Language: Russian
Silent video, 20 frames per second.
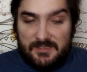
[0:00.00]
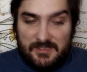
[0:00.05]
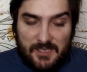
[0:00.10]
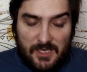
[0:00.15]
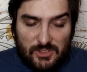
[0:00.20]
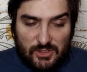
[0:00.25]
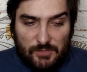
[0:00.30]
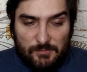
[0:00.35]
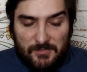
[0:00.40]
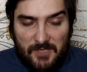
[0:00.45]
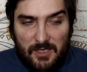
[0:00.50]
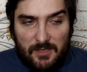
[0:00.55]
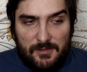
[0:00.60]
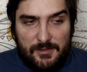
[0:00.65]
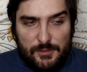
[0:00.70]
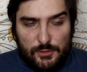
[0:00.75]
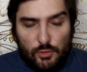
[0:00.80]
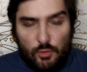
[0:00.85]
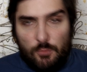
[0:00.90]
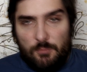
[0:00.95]
скажем так,
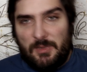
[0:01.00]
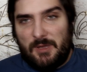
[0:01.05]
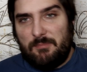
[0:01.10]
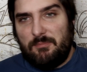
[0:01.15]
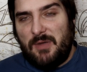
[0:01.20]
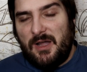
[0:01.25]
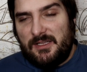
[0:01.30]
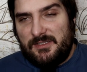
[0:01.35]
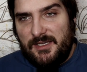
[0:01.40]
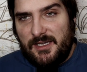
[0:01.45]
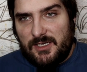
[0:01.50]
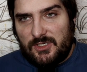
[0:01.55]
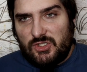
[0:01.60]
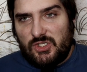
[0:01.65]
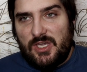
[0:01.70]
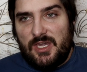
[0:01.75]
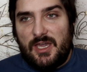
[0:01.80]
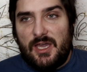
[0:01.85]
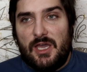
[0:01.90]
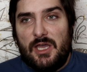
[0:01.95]
группой
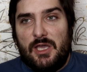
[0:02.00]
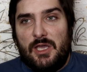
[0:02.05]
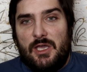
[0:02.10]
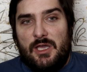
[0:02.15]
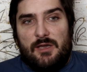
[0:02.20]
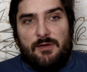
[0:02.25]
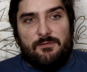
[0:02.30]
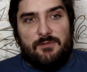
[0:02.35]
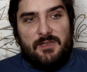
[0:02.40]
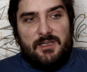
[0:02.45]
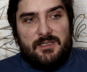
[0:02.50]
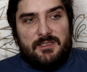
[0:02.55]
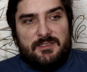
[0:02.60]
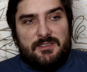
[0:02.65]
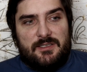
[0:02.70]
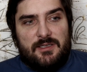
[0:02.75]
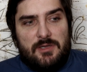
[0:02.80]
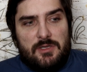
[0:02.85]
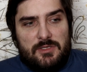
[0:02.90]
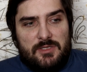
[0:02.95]
поддержки в
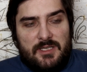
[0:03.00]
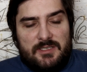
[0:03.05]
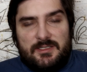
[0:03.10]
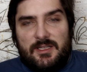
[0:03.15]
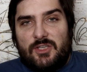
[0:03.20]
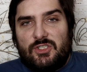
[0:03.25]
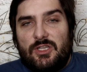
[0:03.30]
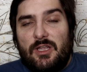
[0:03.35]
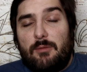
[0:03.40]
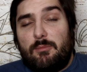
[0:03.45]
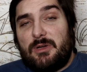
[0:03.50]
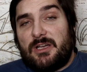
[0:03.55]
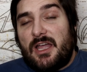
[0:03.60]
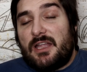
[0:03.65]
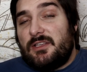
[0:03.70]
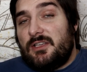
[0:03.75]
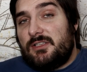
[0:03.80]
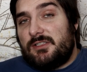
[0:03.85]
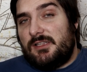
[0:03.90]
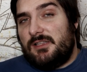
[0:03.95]
лице достаточно
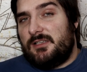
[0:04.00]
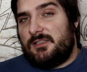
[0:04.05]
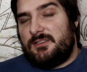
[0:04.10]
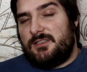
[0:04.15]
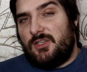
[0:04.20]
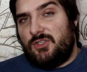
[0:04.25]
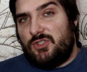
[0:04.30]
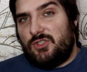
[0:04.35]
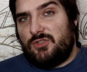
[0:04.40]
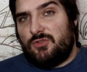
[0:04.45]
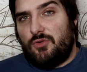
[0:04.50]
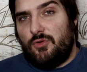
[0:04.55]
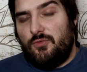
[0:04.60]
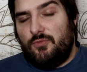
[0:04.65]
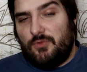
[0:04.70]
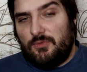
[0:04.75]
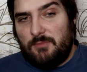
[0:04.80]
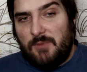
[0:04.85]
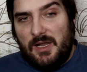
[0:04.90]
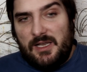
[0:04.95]
оборонительных зачастую
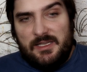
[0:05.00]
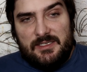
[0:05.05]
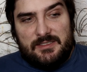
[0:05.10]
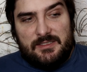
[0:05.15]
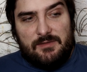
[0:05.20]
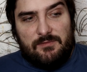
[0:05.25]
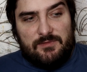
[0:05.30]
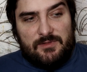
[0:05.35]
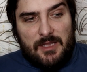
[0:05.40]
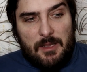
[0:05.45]
футболистов.